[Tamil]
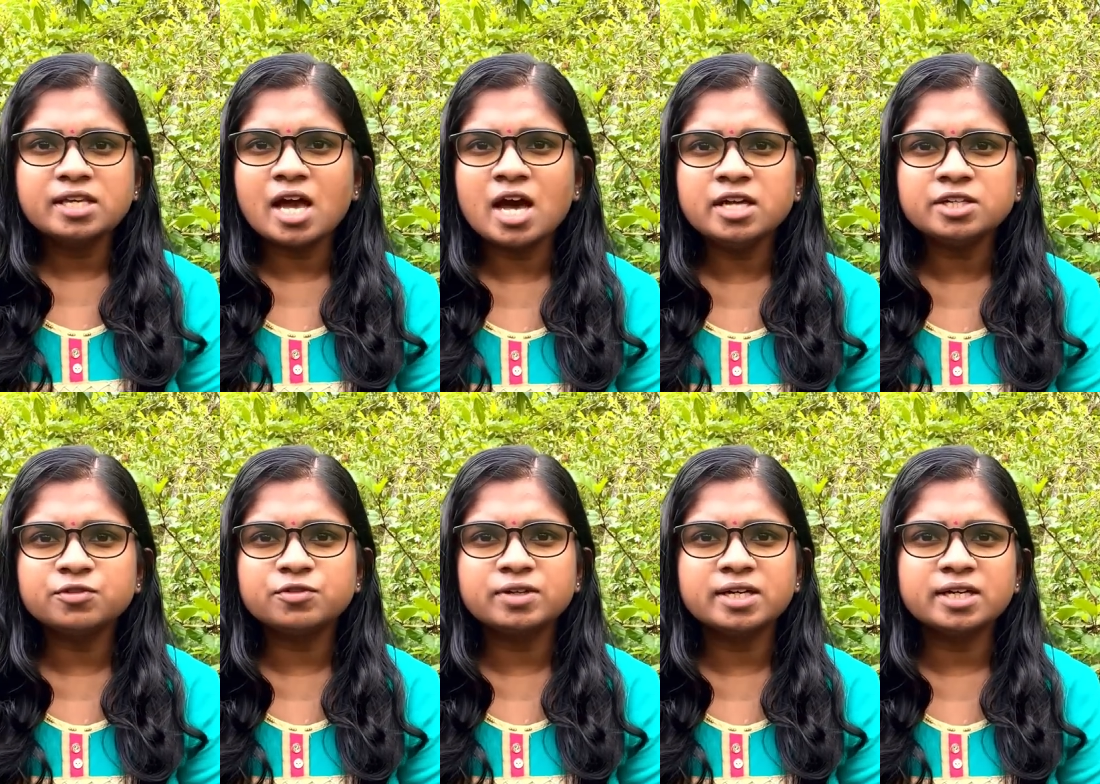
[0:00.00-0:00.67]
யார்
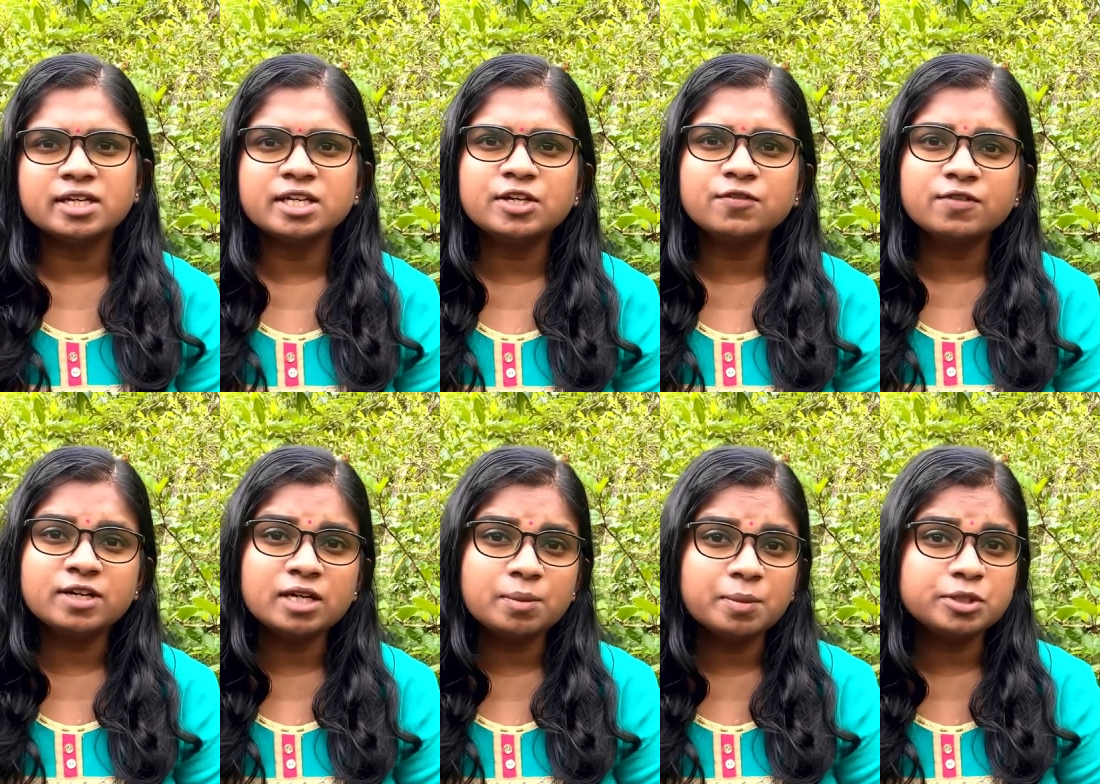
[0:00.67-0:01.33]
இவங்க
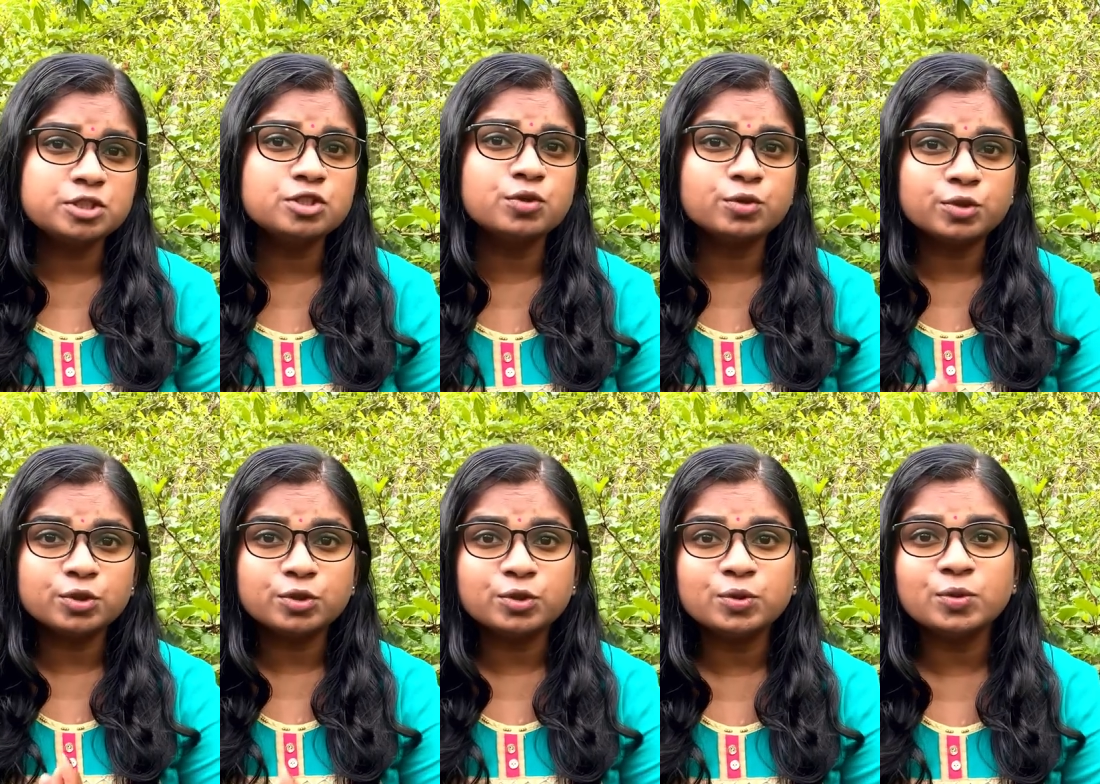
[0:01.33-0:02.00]
இவங்களை பற்றி
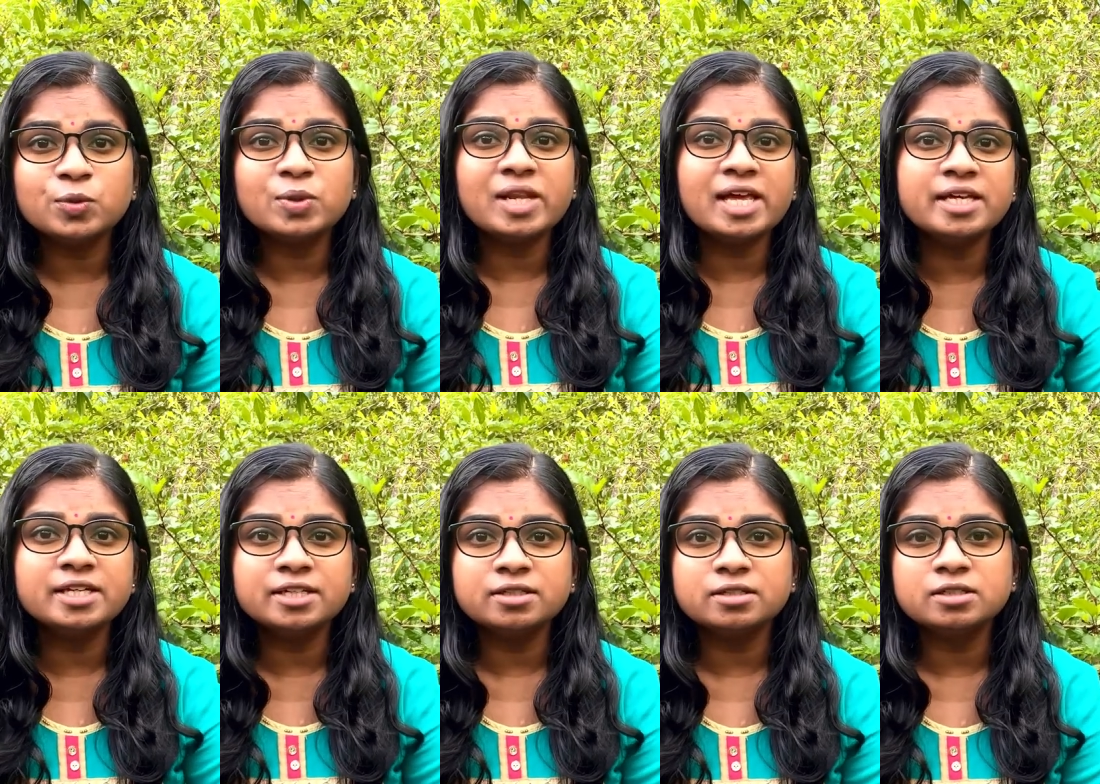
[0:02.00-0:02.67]
ஒரு நூலை
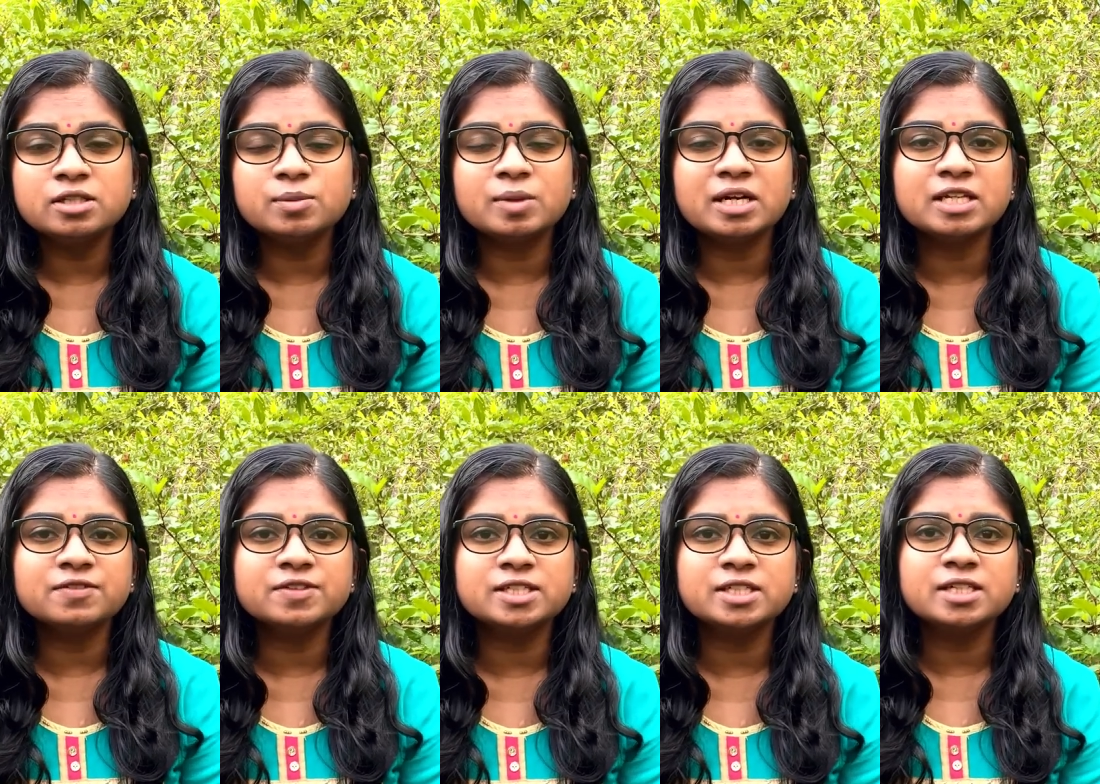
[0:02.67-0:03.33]
எழுதும்
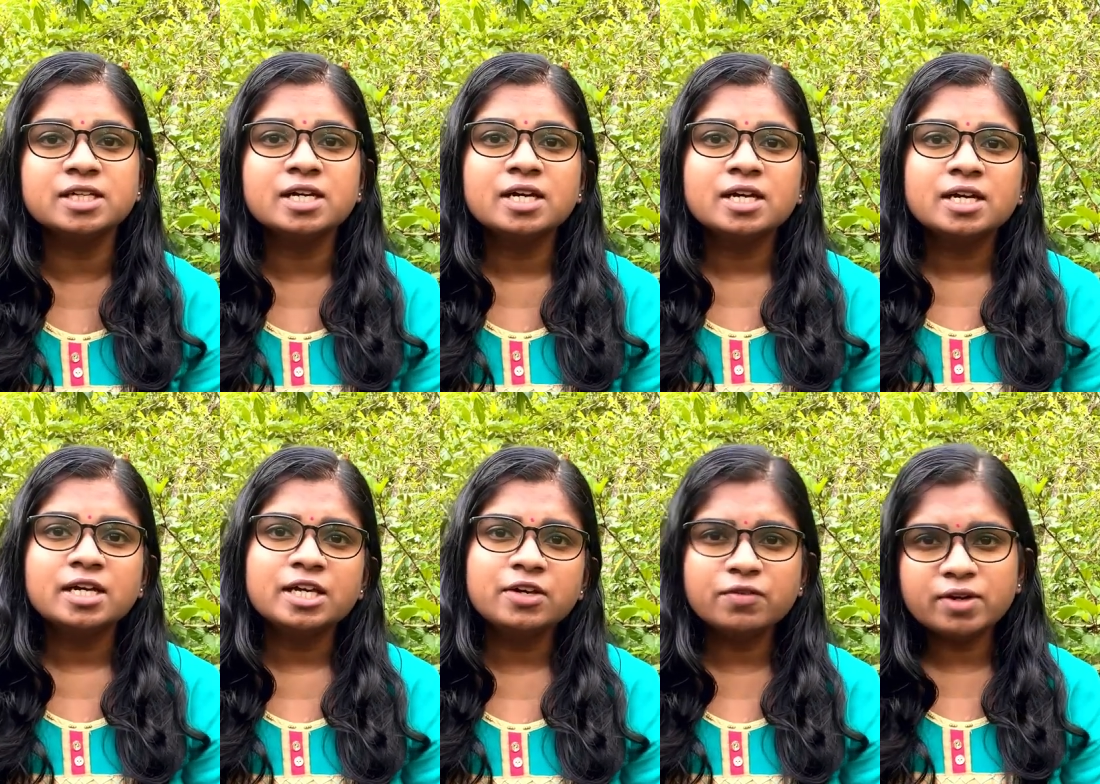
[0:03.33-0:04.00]
அளவுக்கு
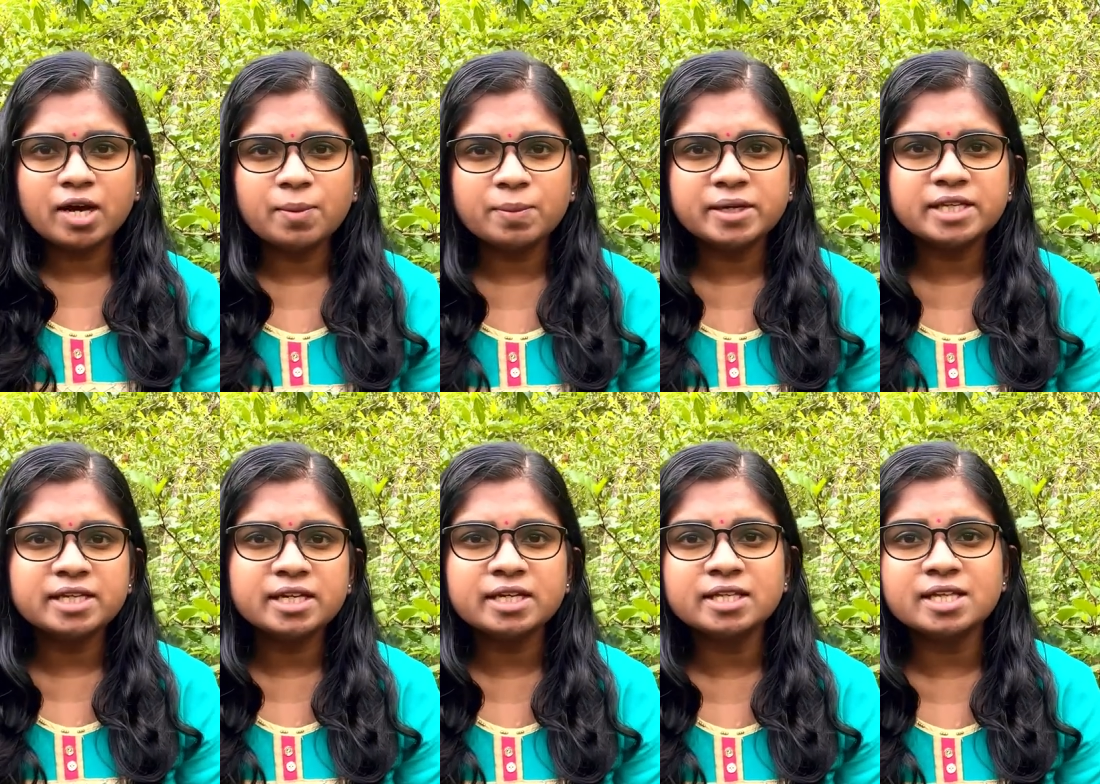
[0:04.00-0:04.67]
இவங்க அப்படி
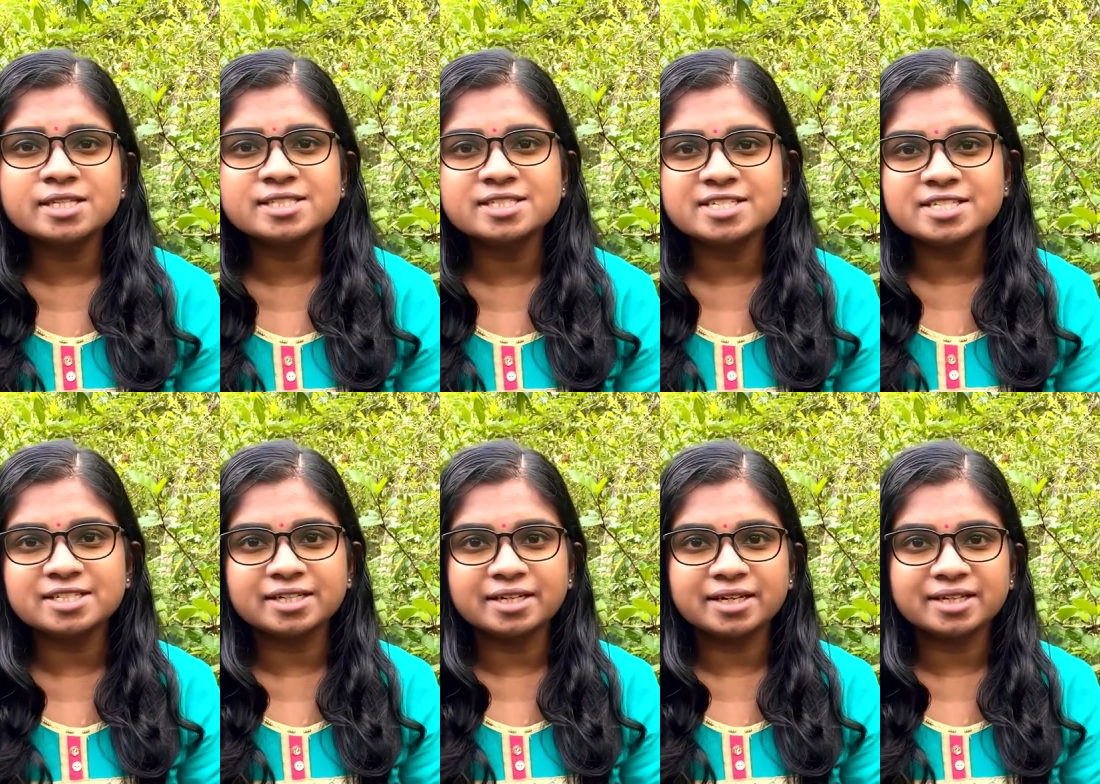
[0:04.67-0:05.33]
என்னதான்
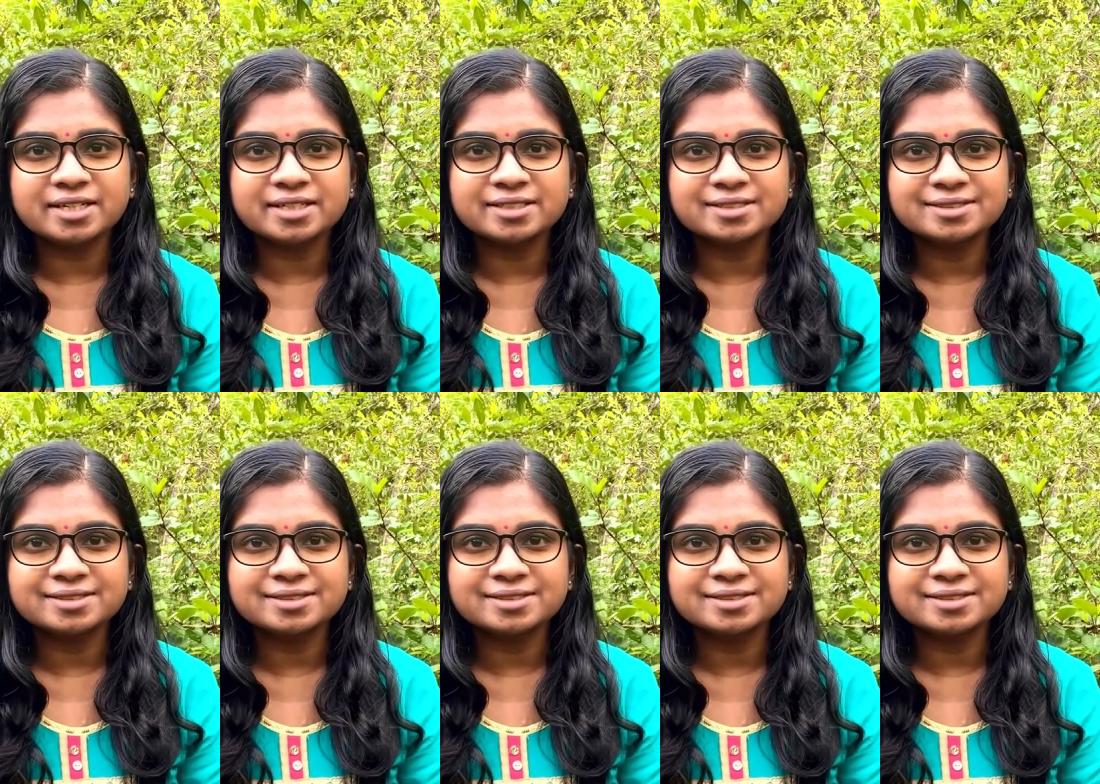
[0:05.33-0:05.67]
செஞ்சிருக்கிறாங்க